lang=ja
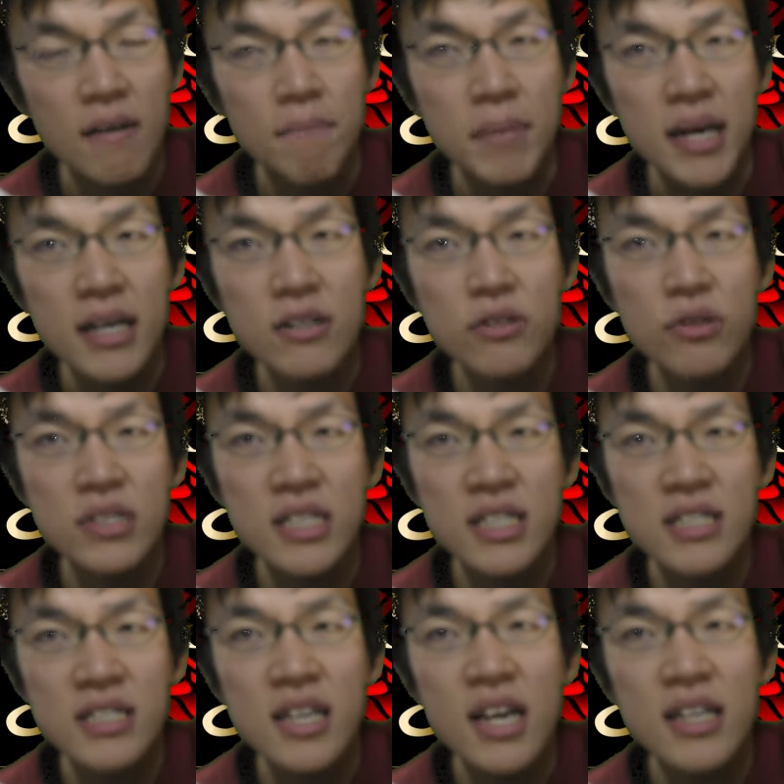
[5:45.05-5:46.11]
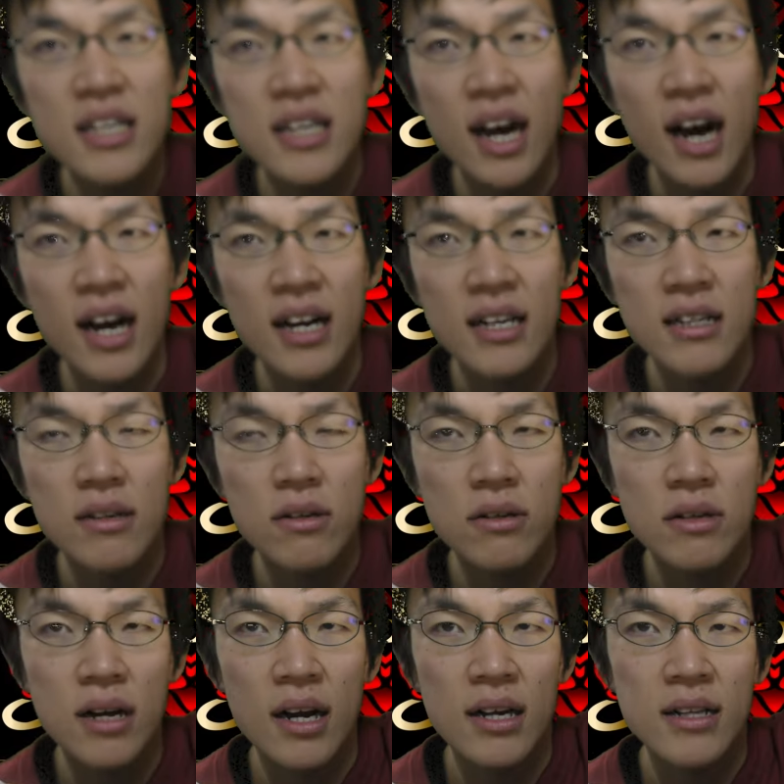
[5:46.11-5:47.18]
ベイクドチーズケーキがあな
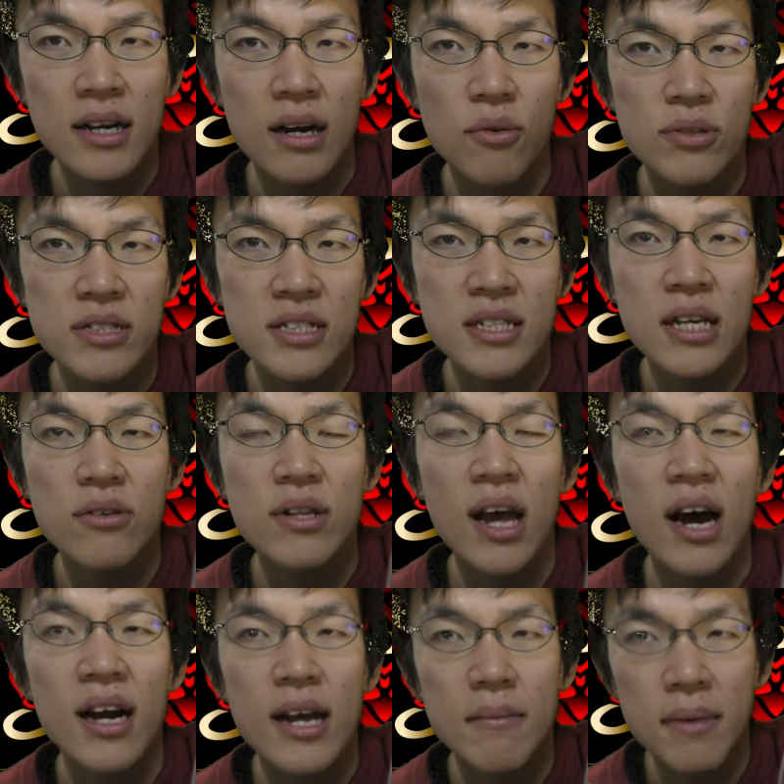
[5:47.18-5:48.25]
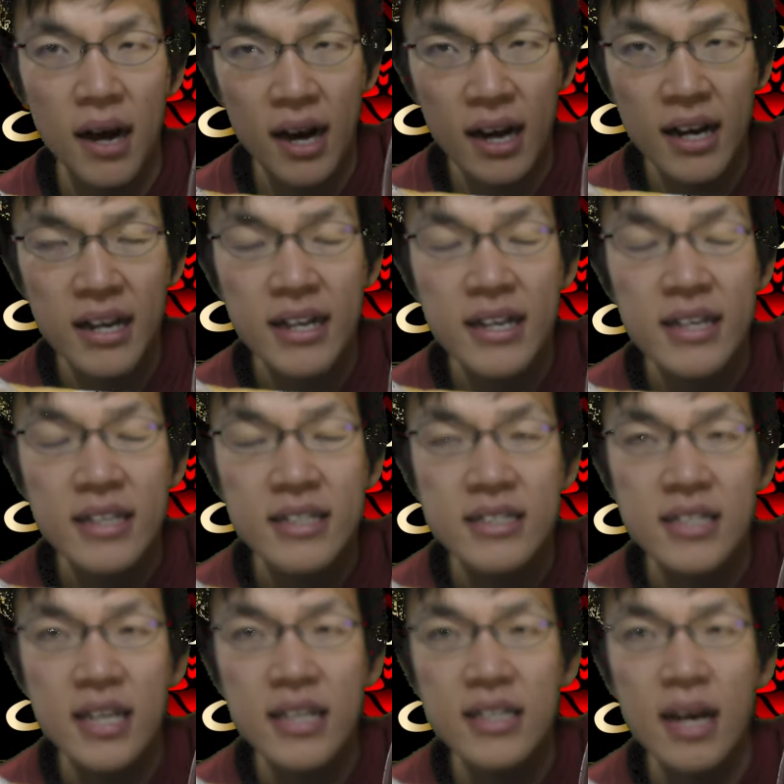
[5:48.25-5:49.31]
たがお好きなのであれば、
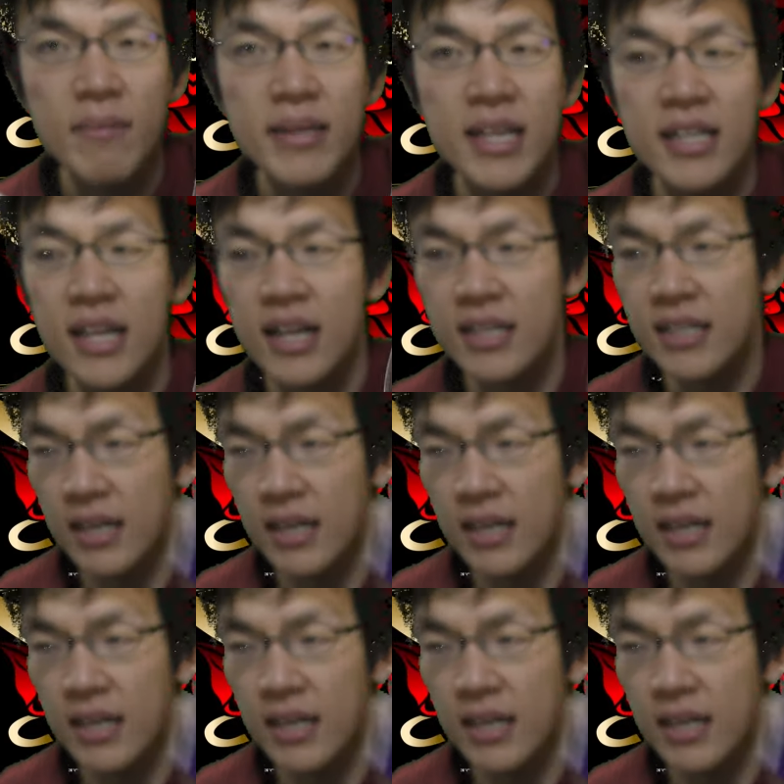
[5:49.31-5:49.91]
ぜひ食べていただき